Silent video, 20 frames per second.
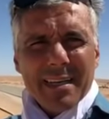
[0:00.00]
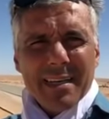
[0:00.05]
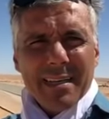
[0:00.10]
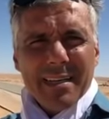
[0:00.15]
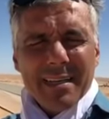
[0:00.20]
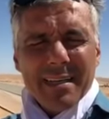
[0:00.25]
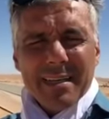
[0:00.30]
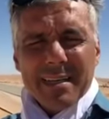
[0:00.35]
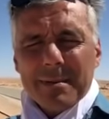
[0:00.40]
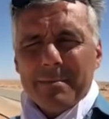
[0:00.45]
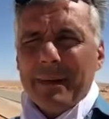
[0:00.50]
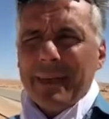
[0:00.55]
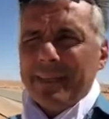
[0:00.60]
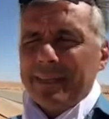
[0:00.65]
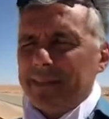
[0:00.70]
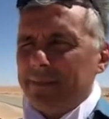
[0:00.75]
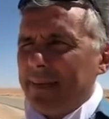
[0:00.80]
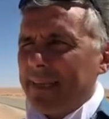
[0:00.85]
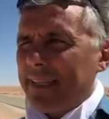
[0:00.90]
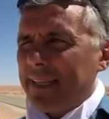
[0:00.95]
آه،
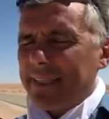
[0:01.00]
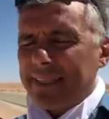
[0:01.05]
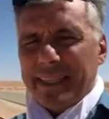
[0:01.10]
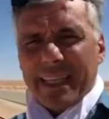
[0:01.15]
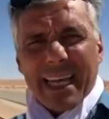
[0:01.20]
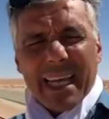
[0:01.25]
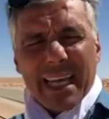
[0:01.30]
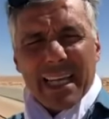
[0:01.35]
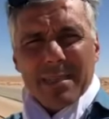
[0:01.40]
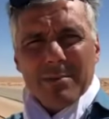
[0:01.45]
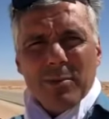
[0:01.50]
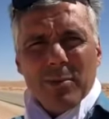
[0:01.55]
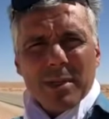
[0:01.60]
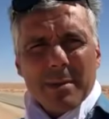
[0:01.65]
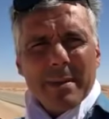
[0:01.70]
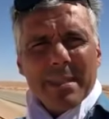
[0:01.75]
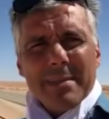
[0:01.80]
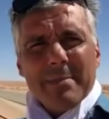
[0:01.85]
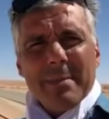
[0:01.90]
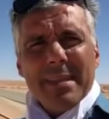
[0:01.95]
ربع سمانات
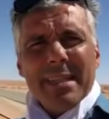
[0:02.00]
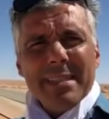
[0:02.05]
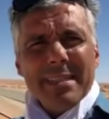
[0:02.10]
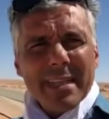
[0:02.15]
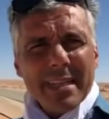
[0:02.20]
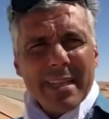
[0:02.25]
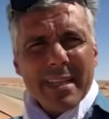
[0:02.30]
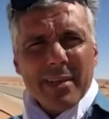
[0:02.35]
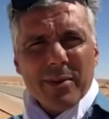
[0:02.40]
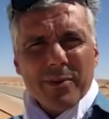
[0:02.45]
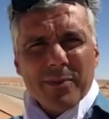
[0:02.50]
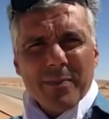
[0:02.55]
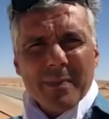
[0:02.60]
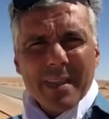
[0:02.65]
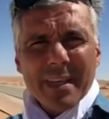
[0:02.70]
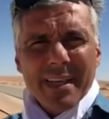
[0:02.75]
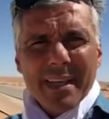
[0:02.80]
يخدموا ربع سمانات يريحوا